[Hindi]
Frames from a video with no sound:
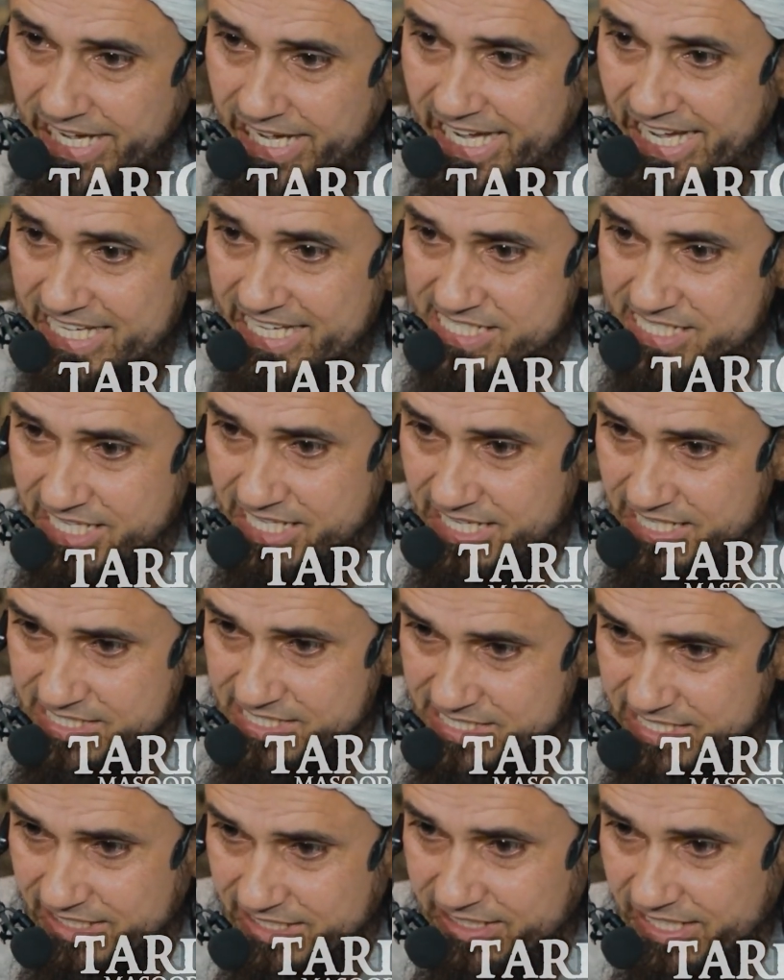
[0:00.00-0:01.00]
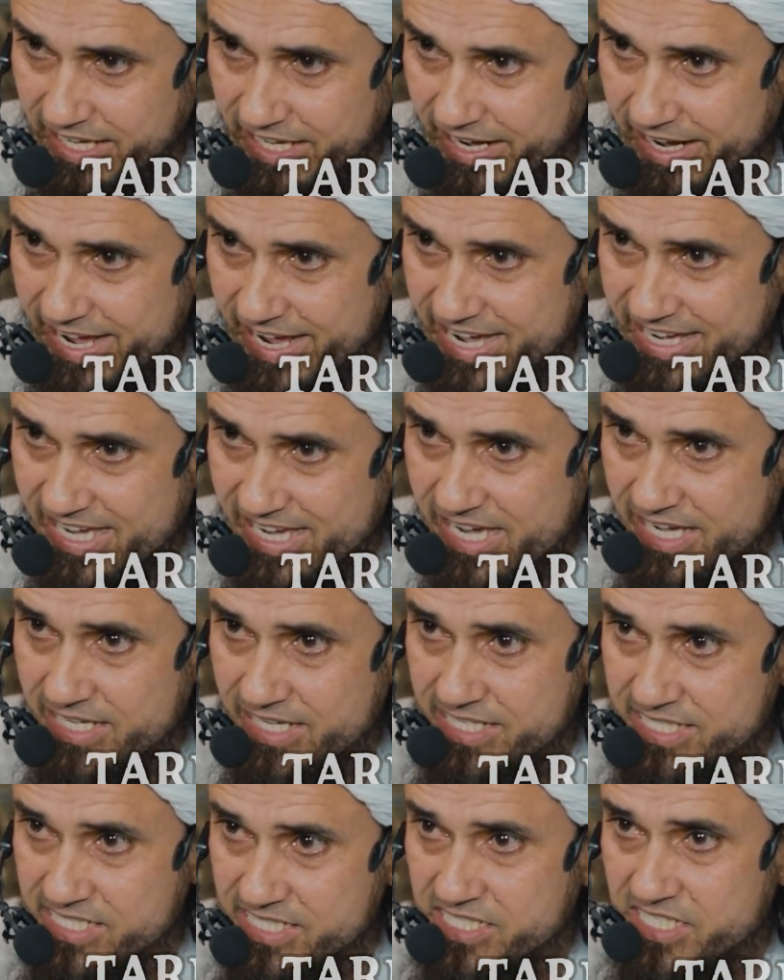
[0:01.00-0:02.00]
ऐसी इज्जत दे रहे हैं कि
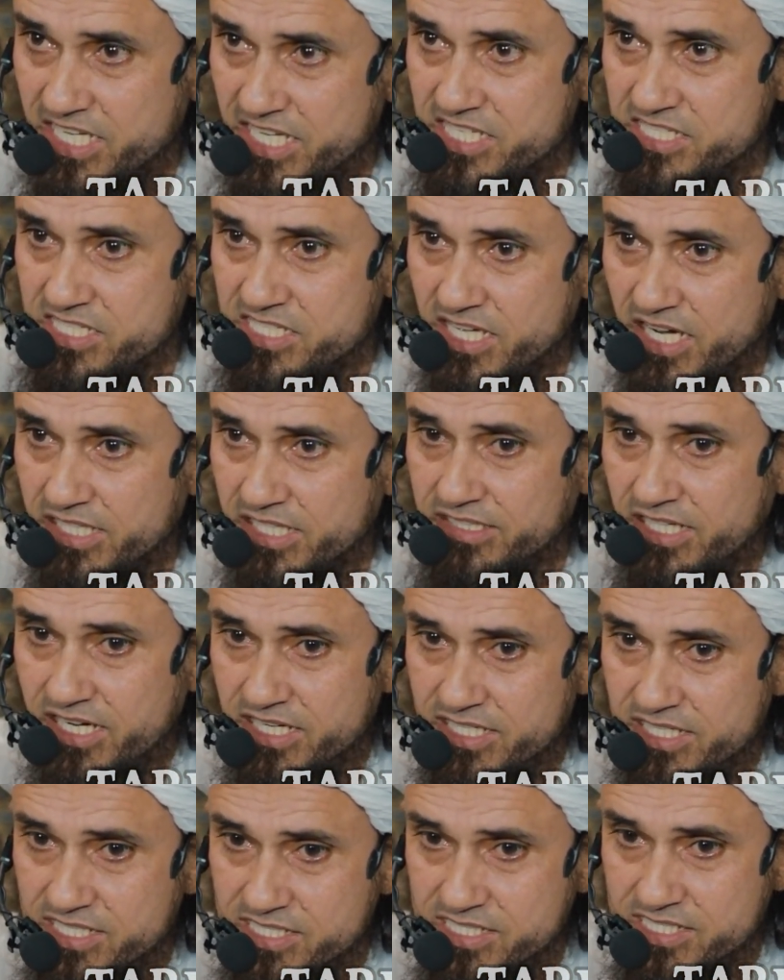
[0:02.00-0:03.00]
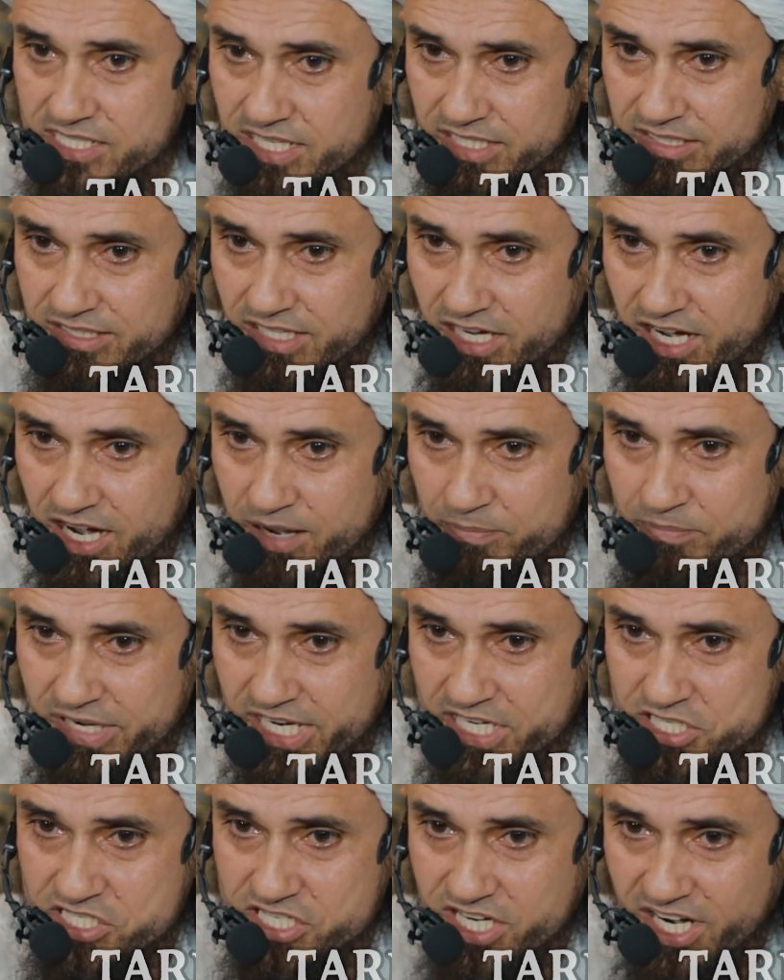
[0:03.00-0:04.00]
इससे ज्यादा इज्जत
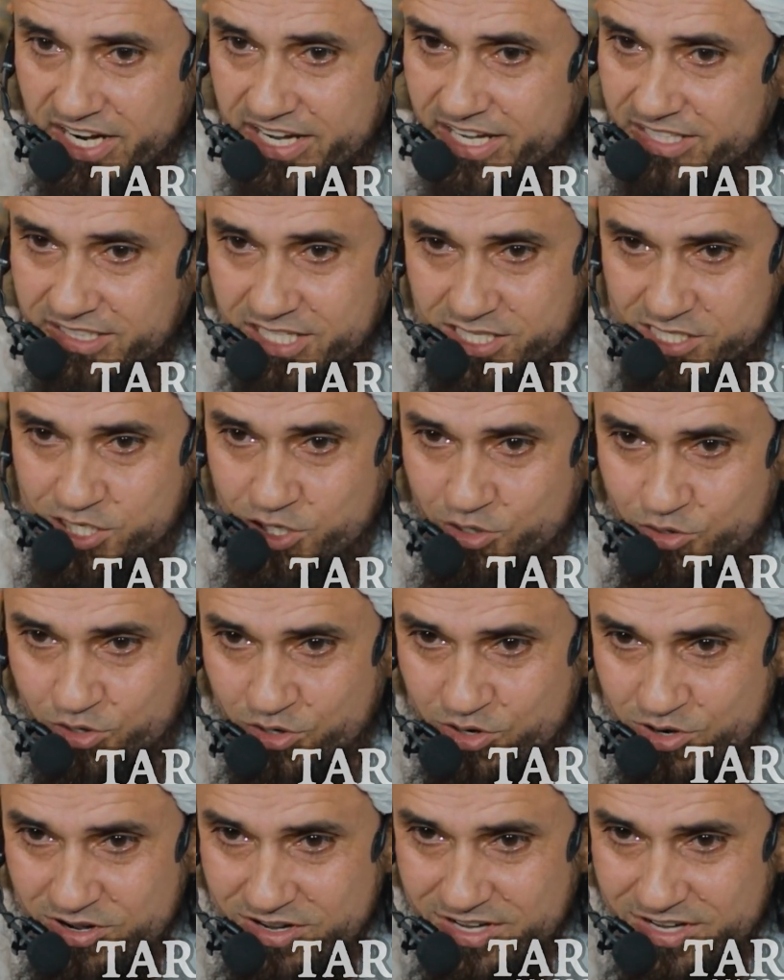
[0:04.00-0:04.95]
आपने शायद किसी को